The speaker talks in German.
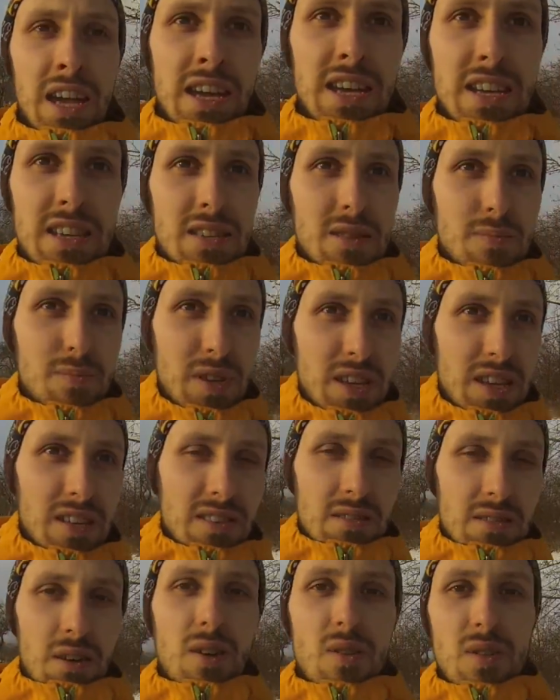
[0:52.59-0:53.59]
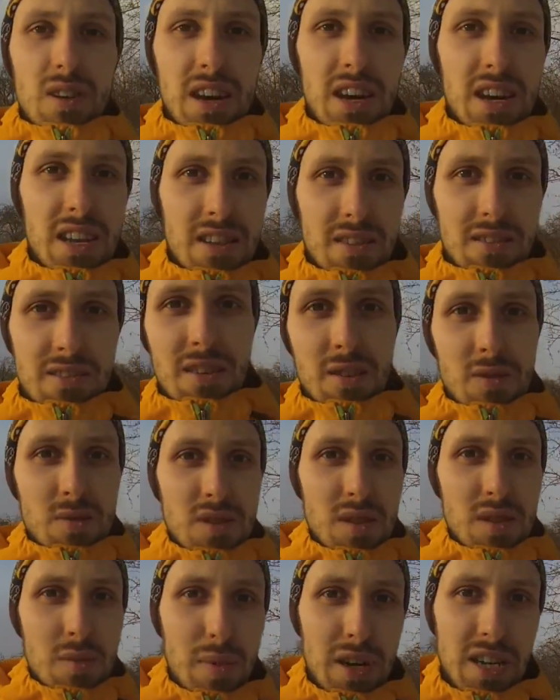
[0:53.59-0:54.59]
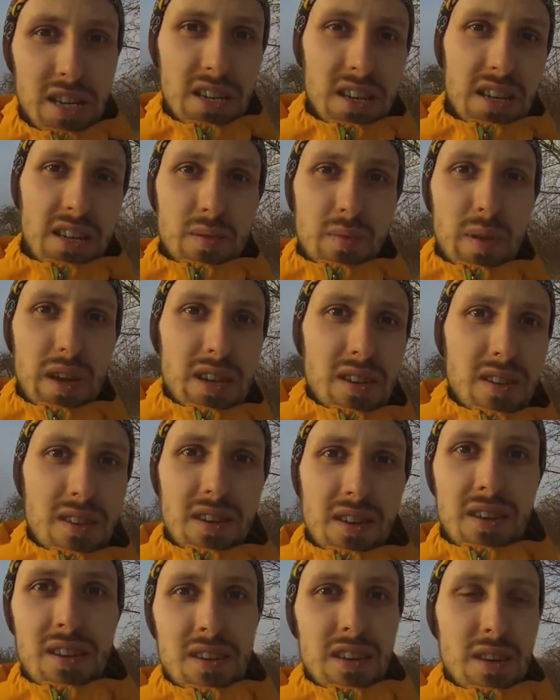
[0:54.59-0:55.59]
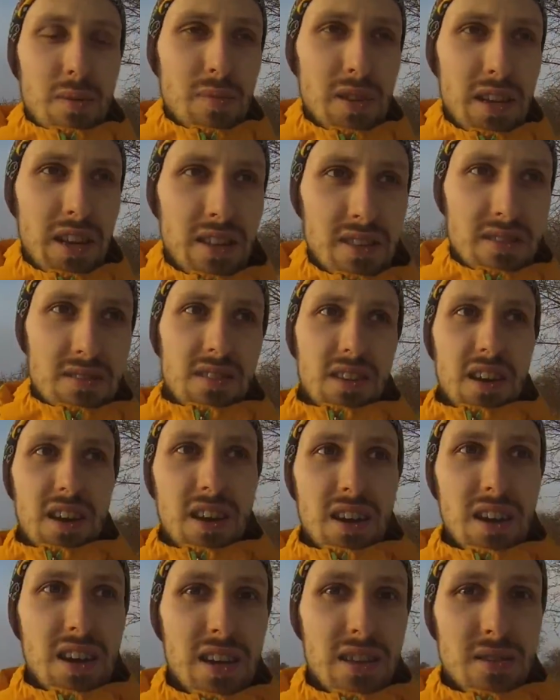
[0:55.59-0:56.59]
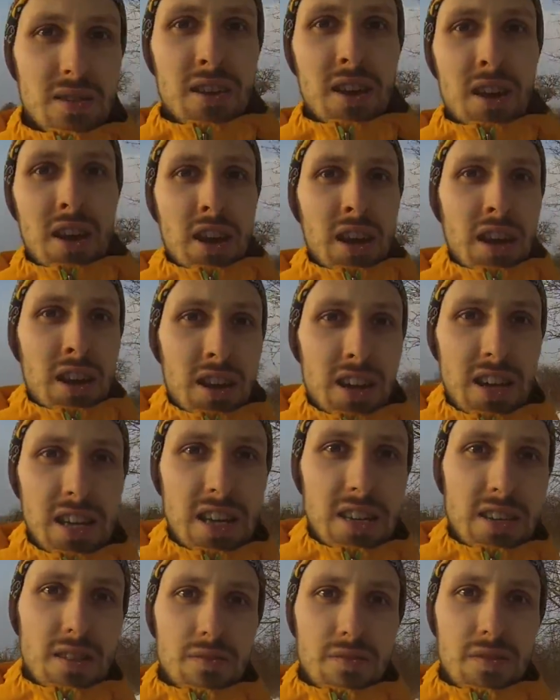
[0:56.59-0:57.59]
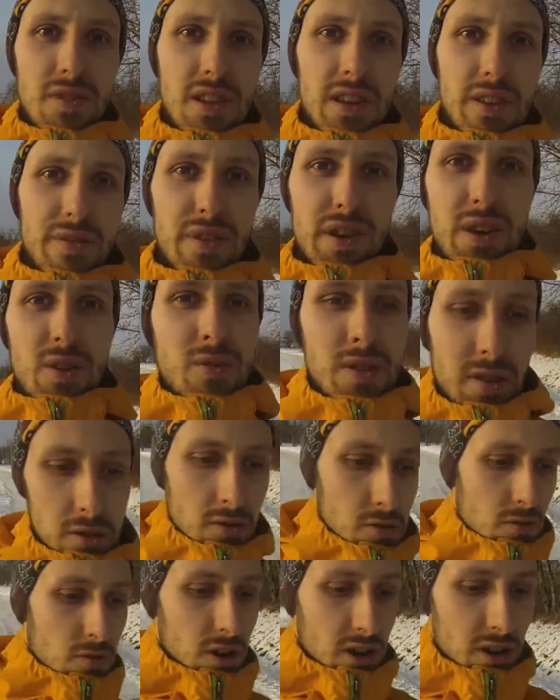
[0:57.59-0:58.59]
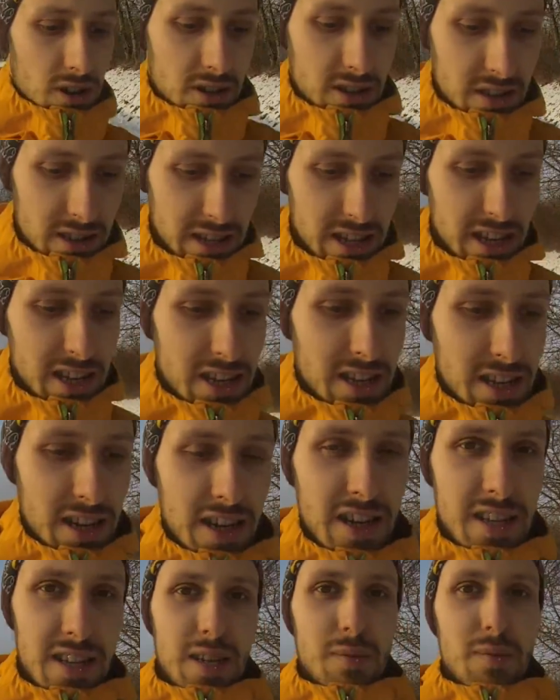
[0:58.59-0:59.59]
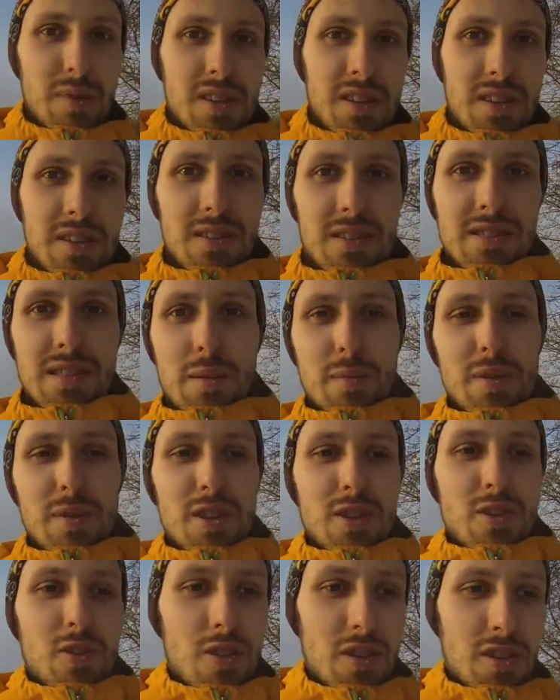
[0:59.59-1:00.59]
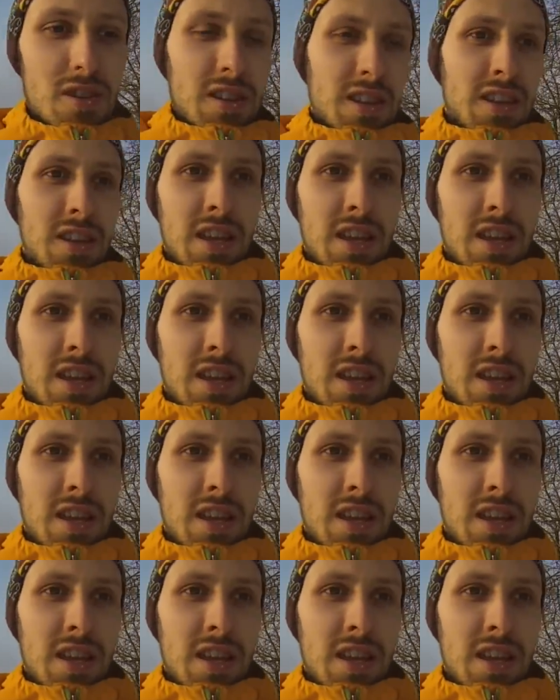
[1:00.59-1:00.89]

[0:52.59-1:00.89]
Ich bin jetzt auch kein ausgemachter Experte. Ich habe die letzten Jahre halt relativ viel Erfahrung, oh, ist das glatt hier, damit äh, sammeln können.